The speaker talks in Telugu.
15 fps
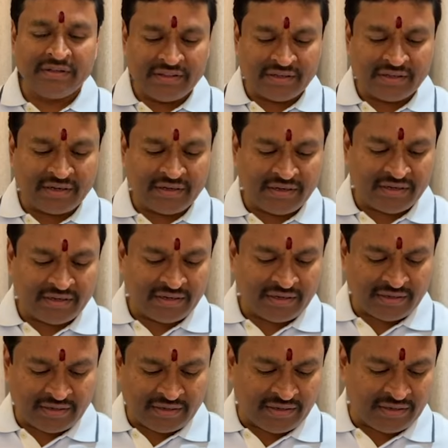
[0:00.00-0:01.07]
ఎందుకంటే
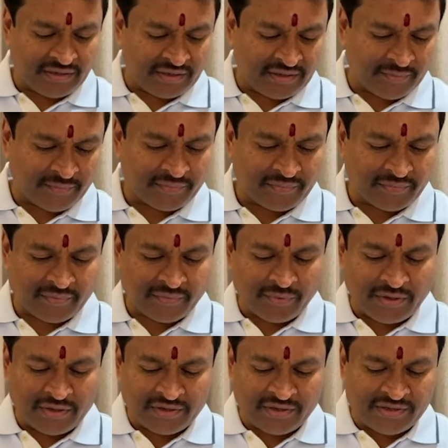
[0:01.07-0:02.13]
నిన్న
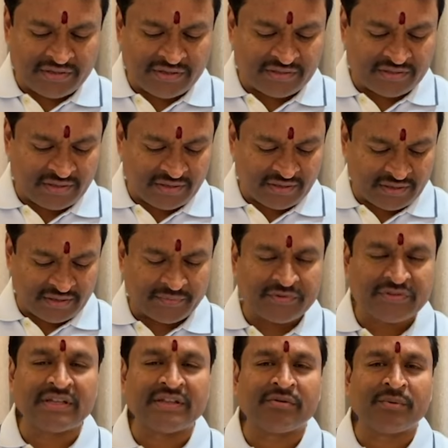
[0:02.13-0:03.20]
వాళ్ళు రిలీజ్ చేసిన
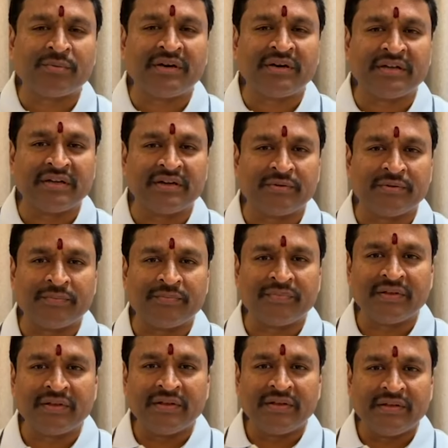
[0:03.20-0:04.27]
చంద్రబాబు నాయుడు గారు
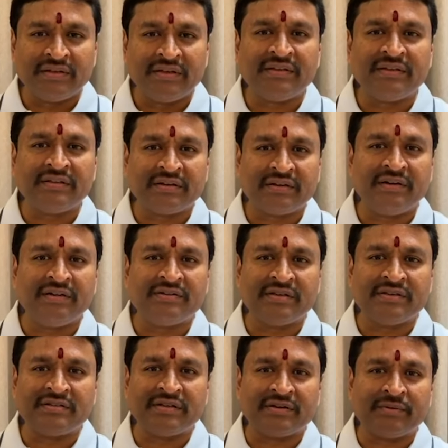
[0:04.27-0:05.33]
ఏదైతే రిలీజ్
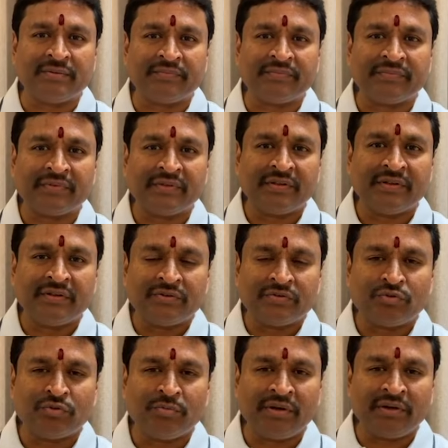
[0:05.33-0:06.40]
చేశారో
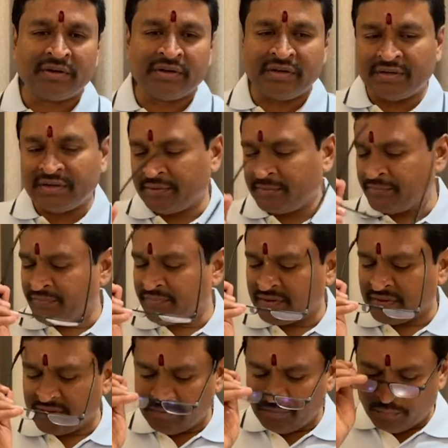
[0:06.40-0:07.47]
సుమారుగా
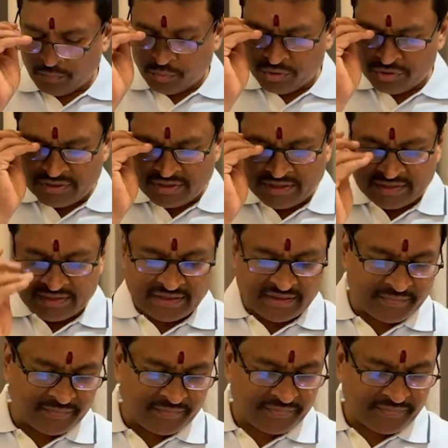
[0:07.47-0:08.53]
భోజనాలకి
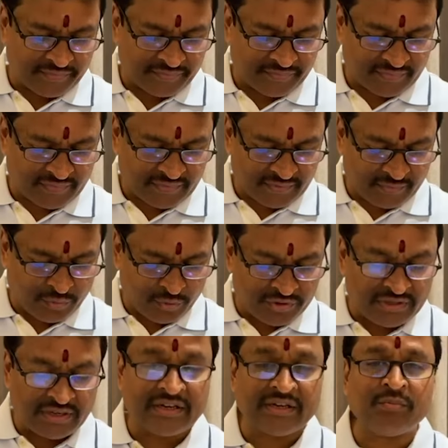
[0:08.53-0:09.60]

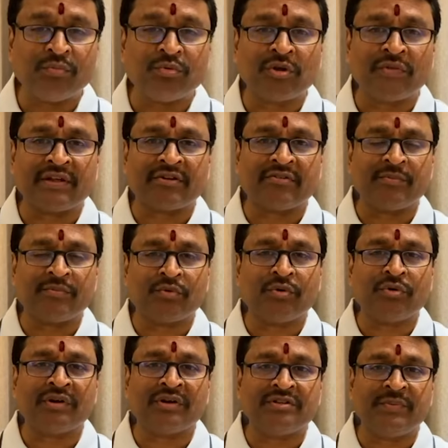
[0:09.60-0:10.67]
భోజనాలకి మూడు వందల అరవై ఎనిమిది
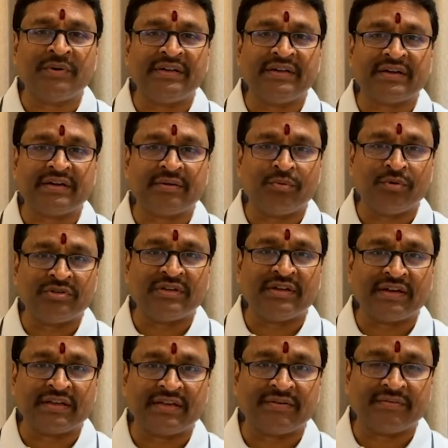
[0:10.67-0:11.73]
కోట్లు ఖర్చు పెట్టారట
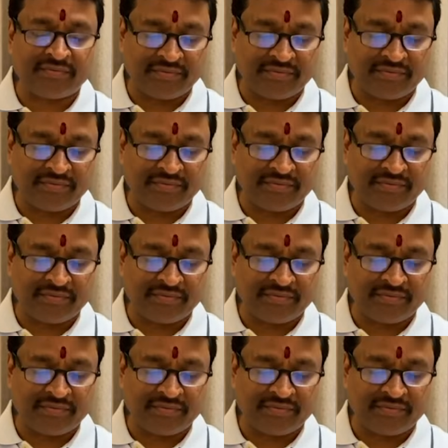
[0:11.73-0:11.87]
భోజనాలకి